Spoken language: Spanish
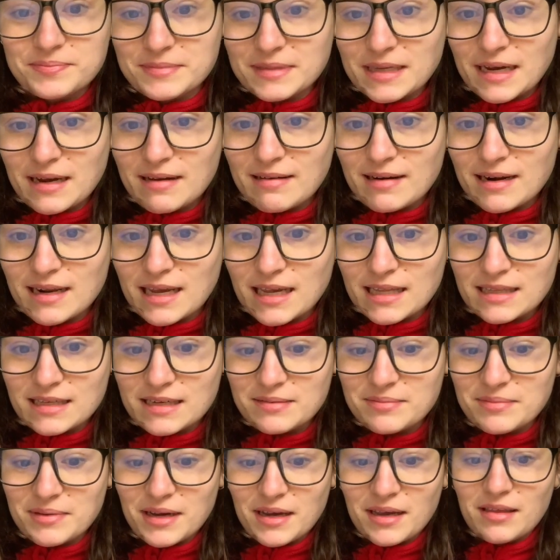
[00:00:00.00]
A ver qué tal
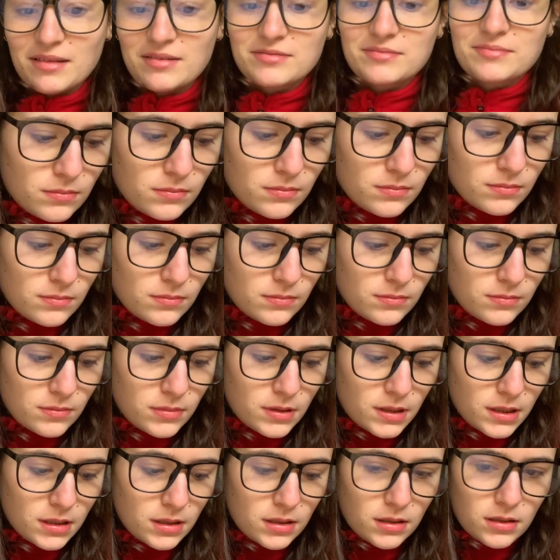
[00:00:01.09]
me ha ido.
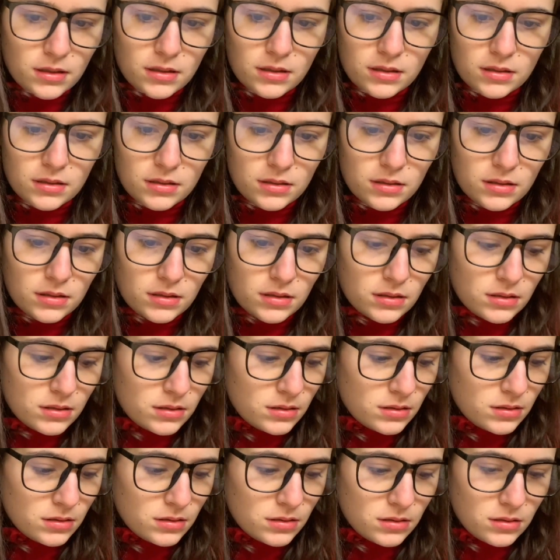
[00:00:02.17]
B, I,
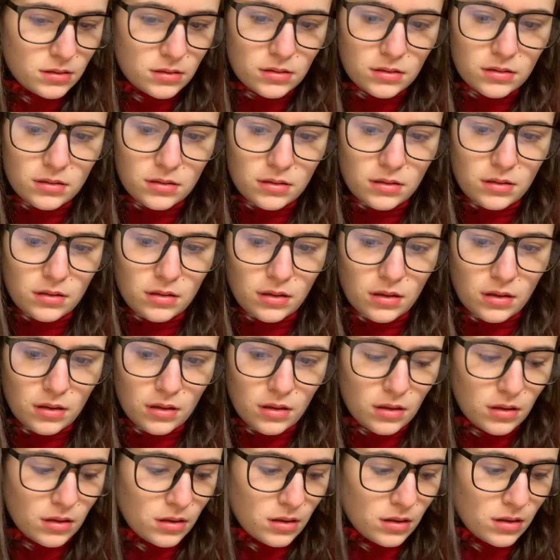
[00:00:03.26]
I,
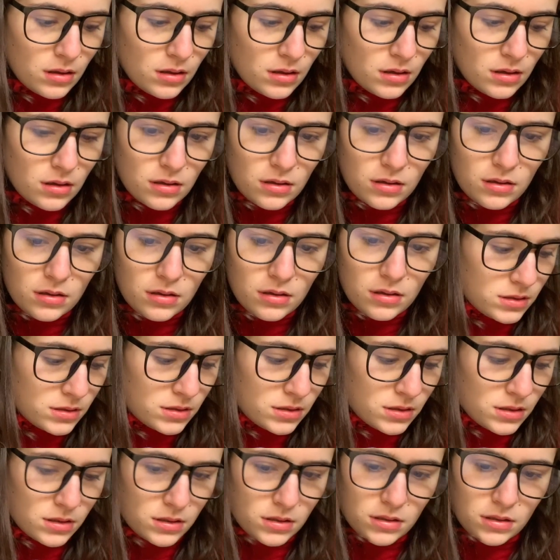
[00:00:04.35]
C,
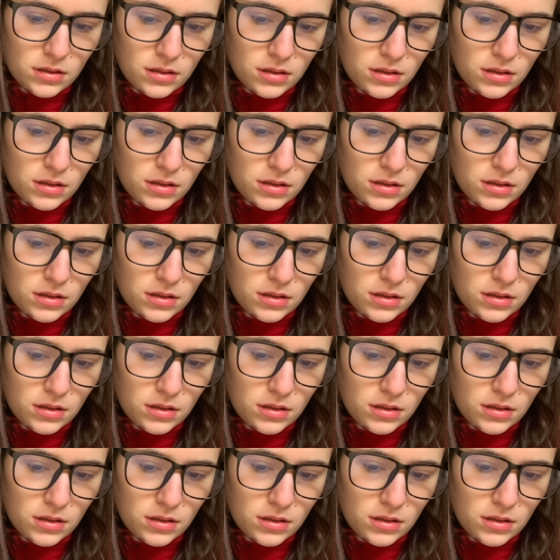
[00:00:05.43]
H,